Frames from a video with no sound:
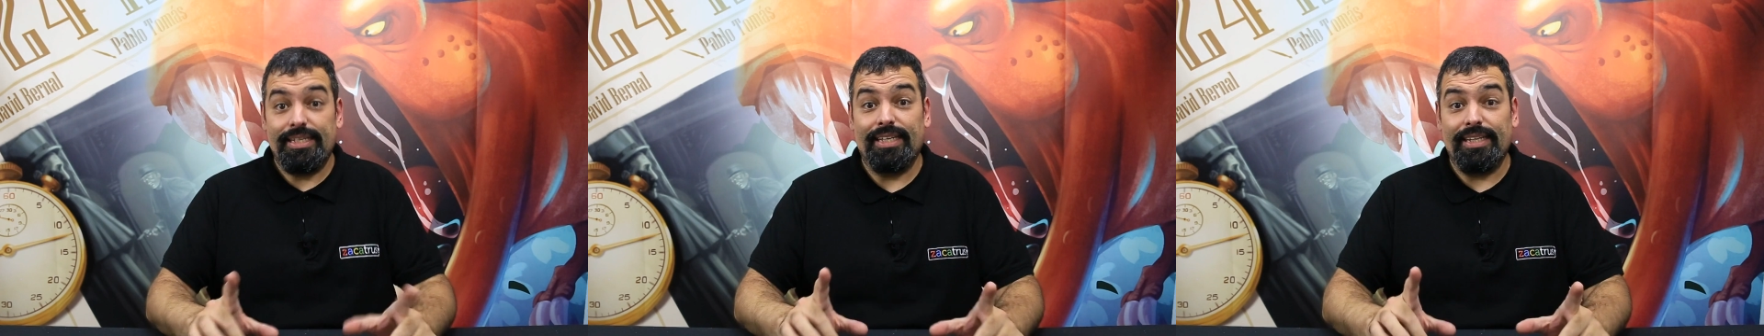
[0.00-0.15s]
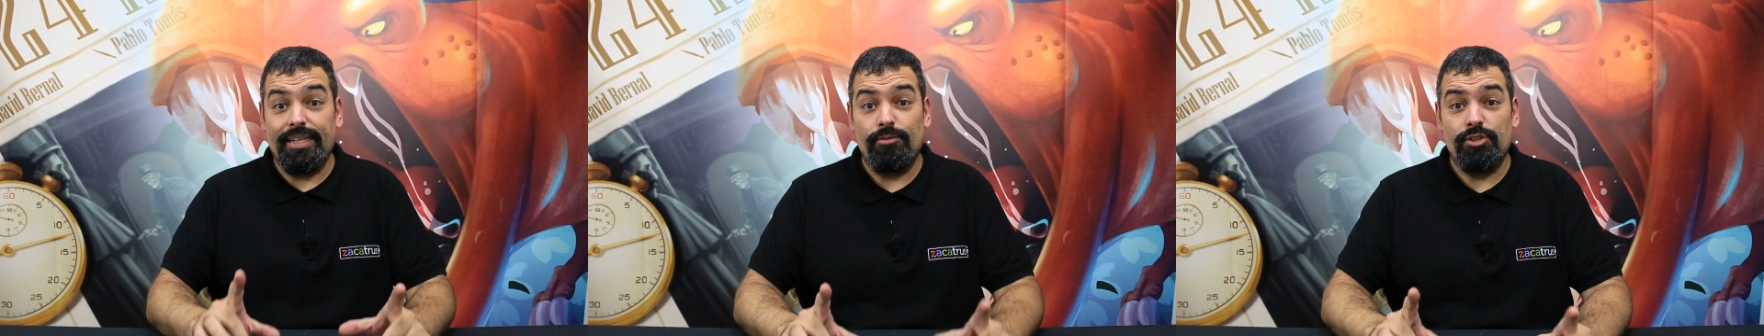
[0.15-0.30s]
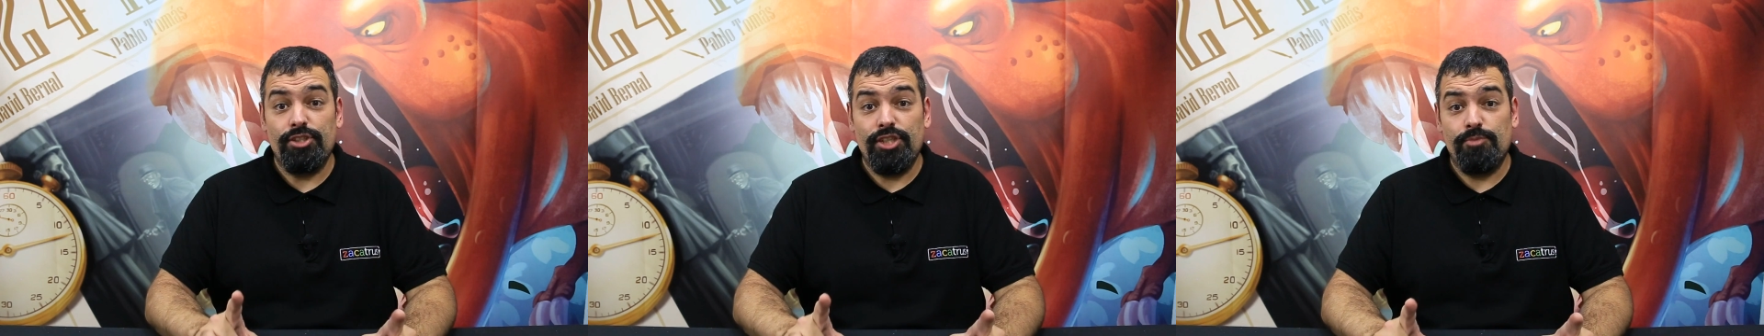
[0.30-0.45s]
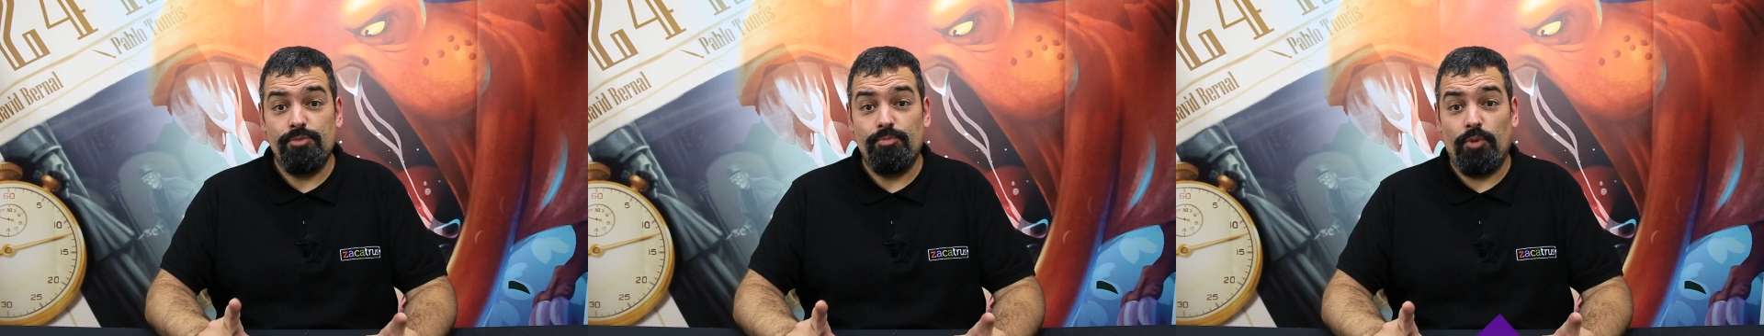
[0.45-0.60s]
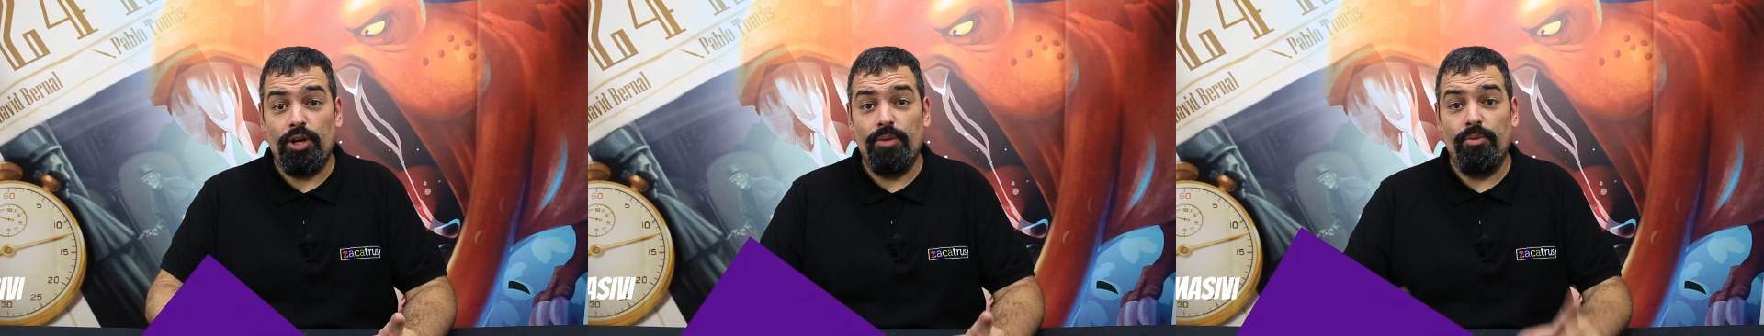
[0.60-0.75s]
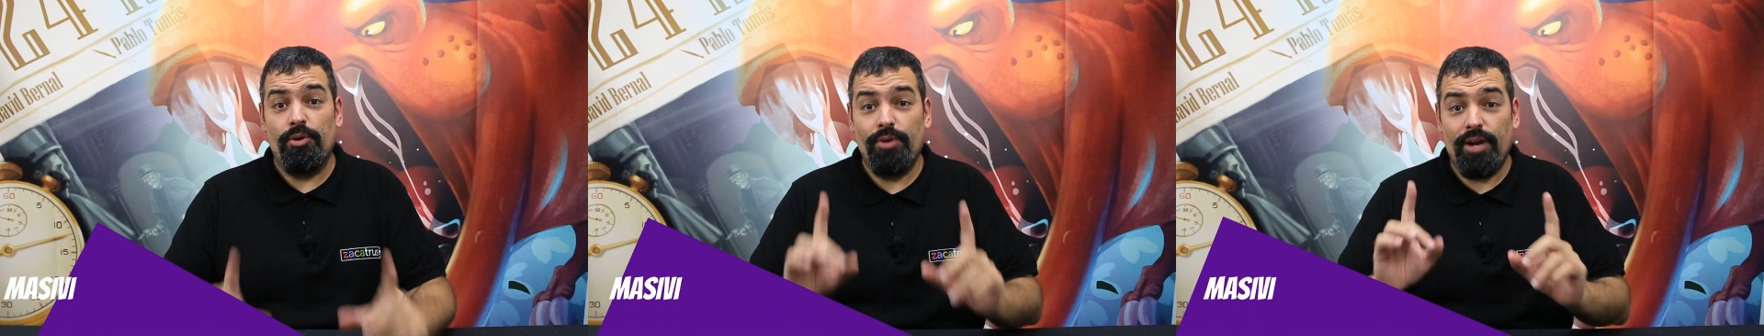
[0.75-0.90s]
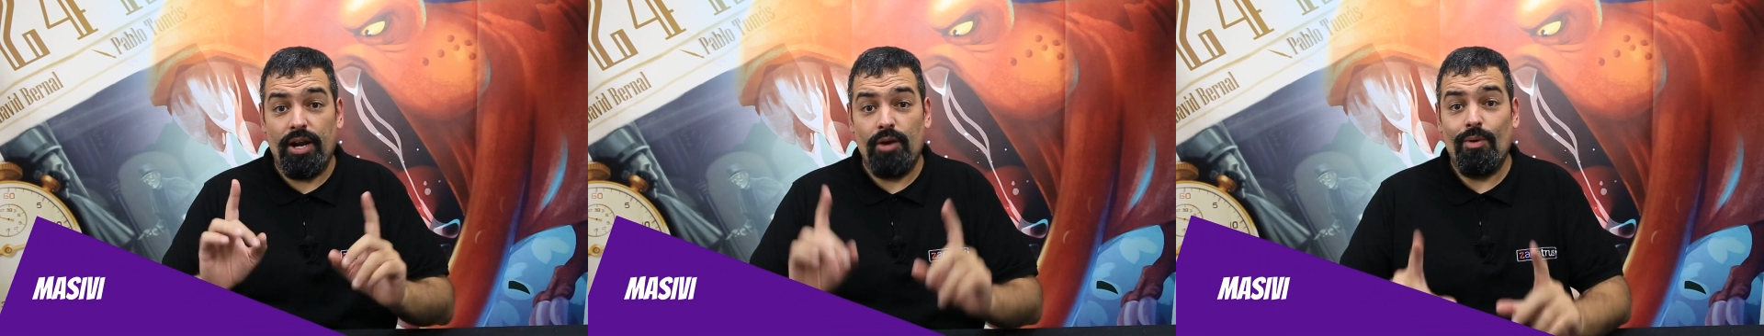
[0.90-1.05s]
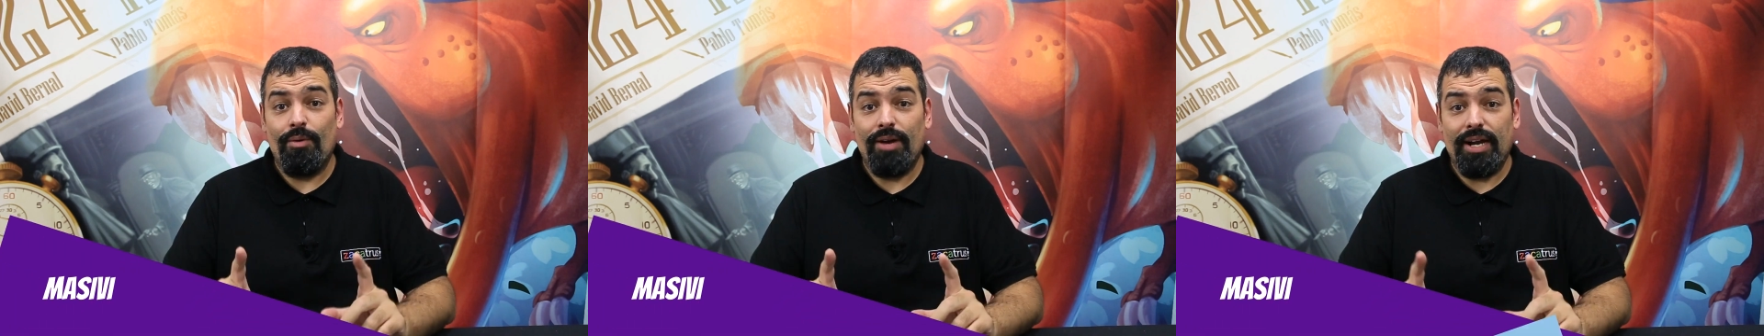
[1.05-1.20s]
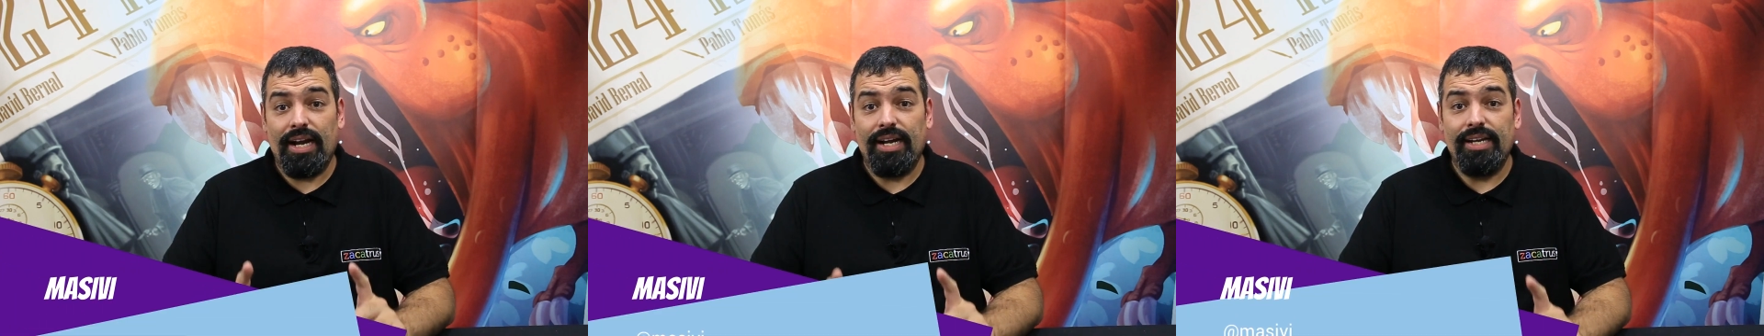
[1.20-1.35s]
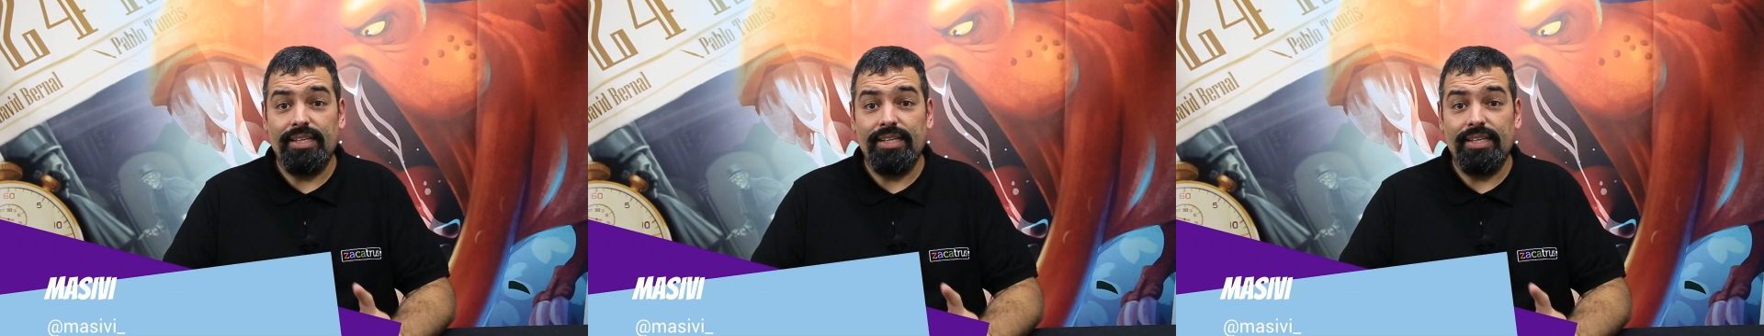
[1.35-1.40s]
Ya tenemos disponible una nueva